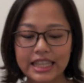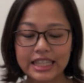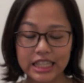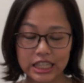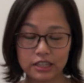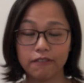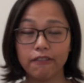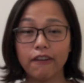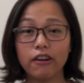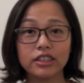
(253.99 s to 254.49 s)

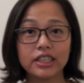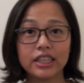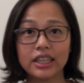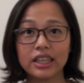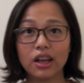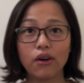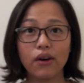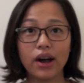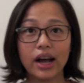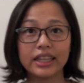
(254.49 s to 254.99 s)
纸风车
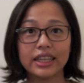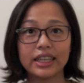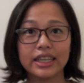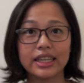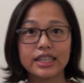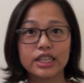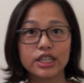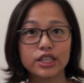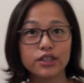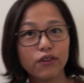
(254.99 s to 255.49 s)
的话
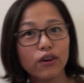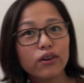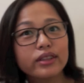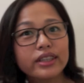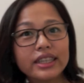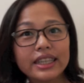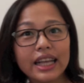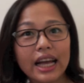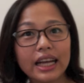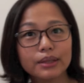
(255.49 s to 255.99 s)
呢，纸
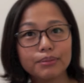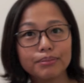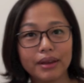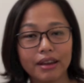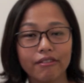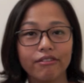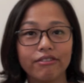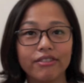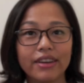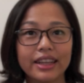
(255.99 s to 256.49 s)
风车它是
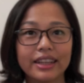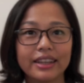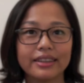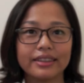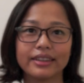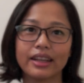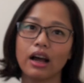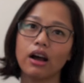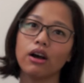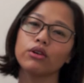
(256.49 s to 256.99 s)
免费
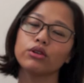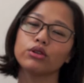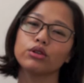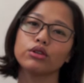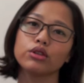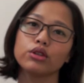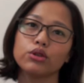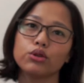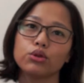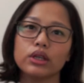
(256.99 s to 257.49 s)
的，然后
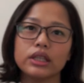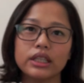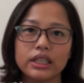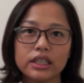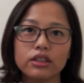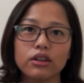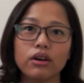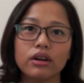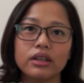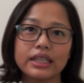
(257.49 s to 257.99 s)
就是最
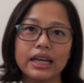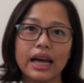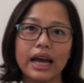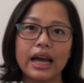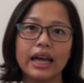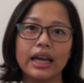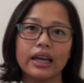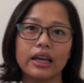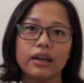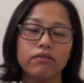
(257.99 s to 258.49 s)
近都有
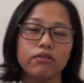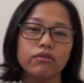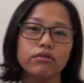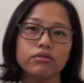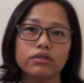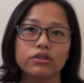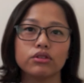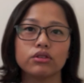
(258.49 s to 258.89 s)
在附，